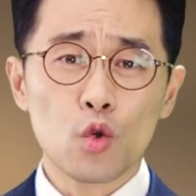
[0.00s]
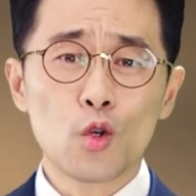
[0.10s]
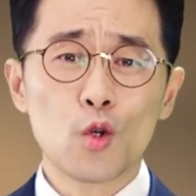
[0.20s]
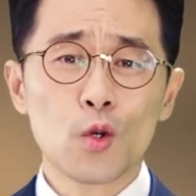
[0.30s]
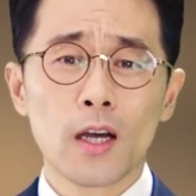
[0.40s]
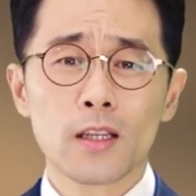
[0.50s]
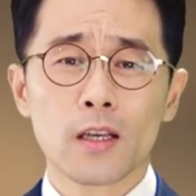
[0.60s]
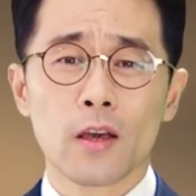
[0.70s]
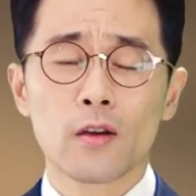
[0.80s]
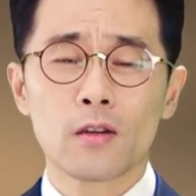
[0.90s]
훌륭한
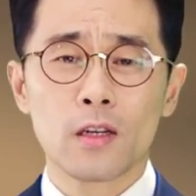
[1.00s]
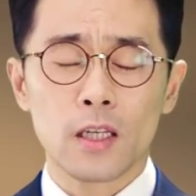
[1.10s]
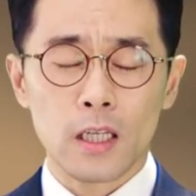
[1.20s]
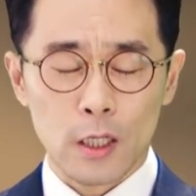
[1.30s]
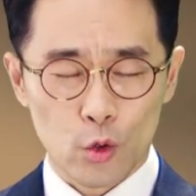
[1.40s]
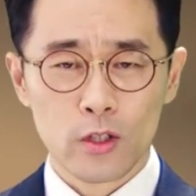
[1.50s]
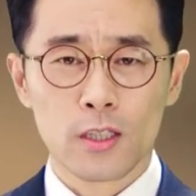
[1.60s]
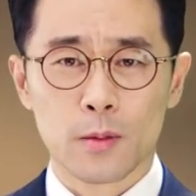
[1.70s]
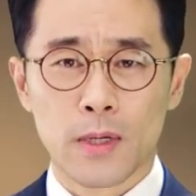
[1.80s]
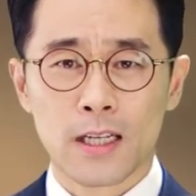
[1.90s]
개혁을
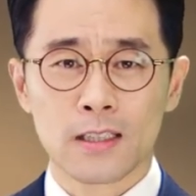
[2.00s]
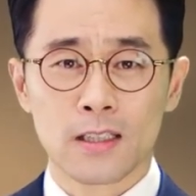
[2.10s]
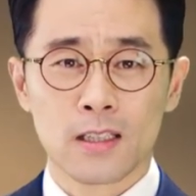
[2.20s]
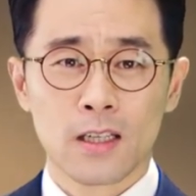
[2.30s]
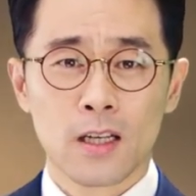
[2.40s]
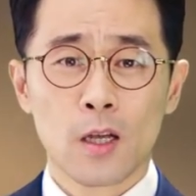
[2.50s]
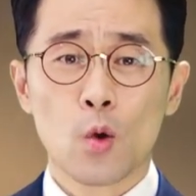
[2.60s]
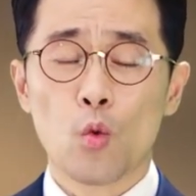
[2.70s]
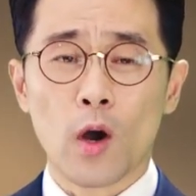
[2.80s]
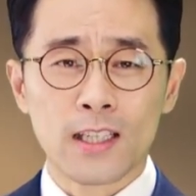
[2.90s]
이뤘지만
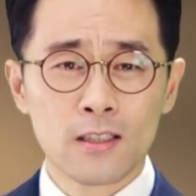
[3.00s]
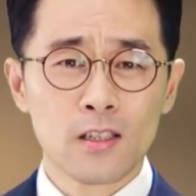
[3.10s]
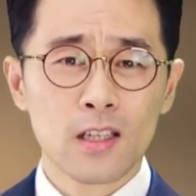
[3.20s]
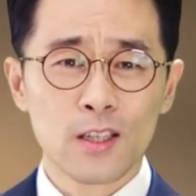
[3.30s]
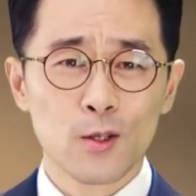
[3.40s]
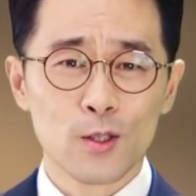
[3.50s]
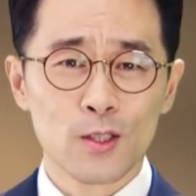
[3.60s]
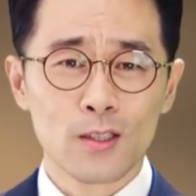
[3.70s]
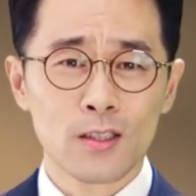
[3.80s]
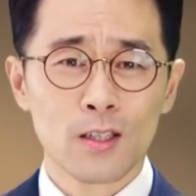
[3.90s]
완전한
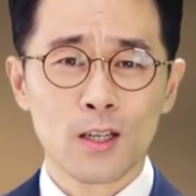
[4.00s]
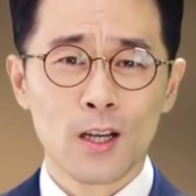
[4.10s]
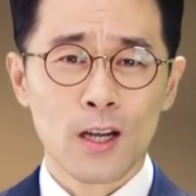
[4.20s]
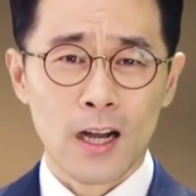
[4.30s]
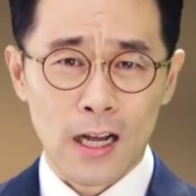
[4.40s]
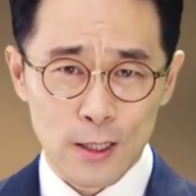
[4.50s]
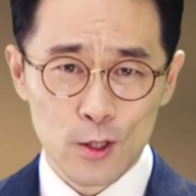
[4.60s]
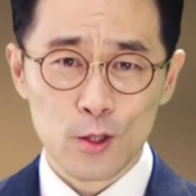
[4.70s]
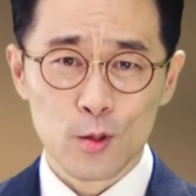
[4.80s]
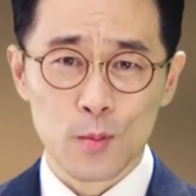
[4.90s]
것은
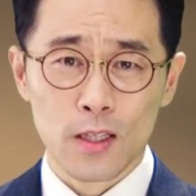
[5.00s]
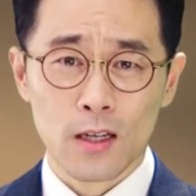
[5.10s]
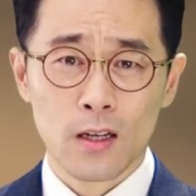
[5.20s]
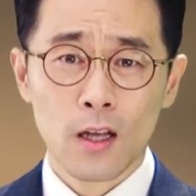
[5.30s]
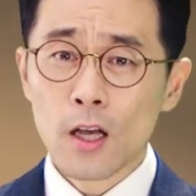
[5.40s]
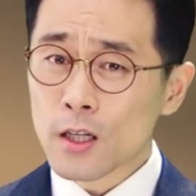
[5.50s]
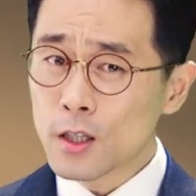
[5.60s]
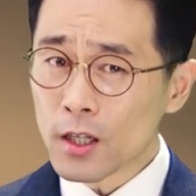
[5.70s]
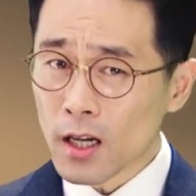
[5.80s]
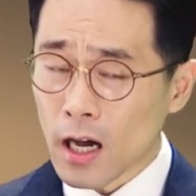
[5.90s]
아니었습니다.
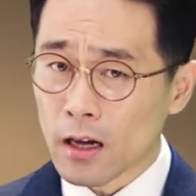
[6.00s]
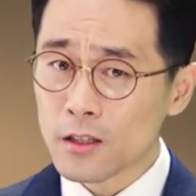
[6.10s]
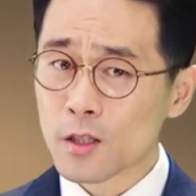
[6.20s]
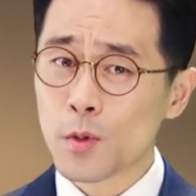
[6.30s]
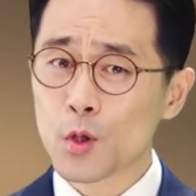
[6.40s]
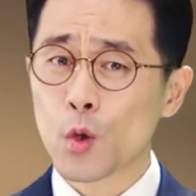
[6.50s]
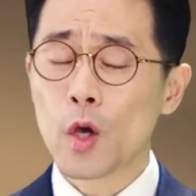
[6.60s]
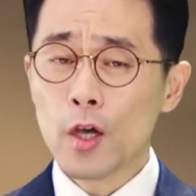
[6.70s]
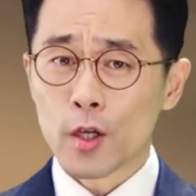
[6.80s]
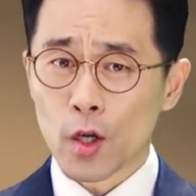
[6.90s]
그들의
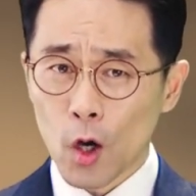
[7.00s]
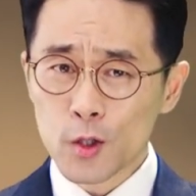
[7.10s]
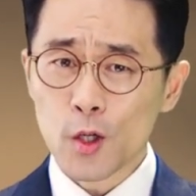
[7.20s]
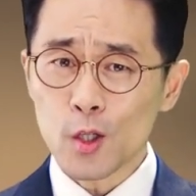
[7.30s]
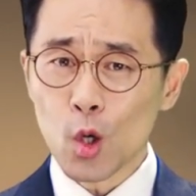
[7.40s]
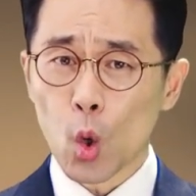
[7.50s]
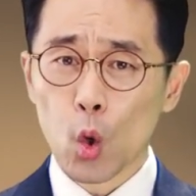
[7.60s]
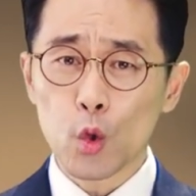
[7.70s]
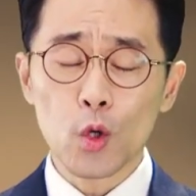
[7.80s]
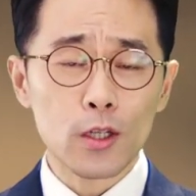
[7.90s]
가르침에도 여전히
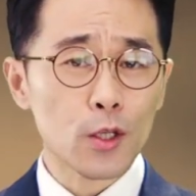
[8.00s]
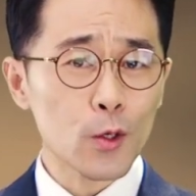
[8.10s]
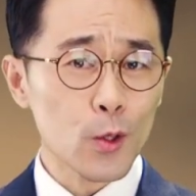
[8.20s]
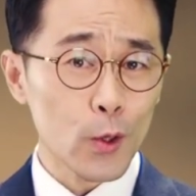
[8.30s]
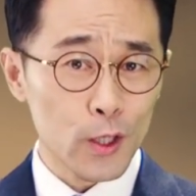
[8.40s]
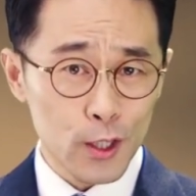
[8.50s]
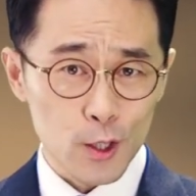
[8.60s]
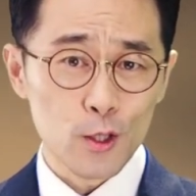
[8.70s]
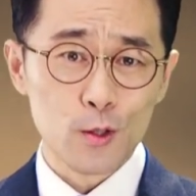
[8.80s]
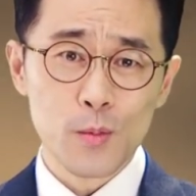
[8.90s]
오류가 섞여
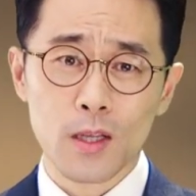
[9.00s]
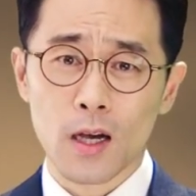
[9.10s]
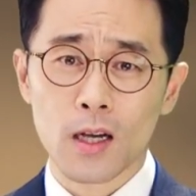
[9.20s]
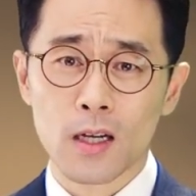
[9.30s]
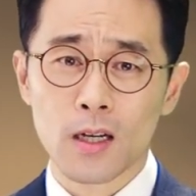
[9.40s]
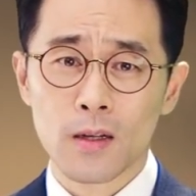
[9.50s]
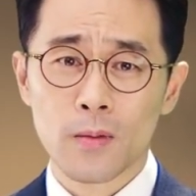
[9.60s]
있었습니다.